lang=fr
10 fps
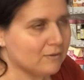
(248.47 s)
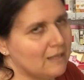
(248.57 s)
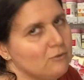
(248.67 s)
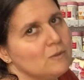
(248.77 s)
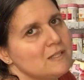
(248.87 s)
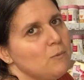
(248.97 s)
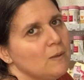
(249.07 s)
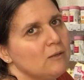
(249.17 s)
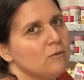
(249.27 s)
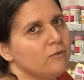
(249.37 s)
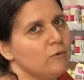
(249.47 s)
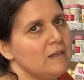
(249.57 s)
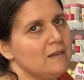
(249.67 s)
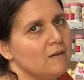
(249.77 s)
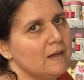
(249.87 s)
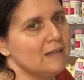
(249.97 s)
on a donc ces purées de fruits, euh,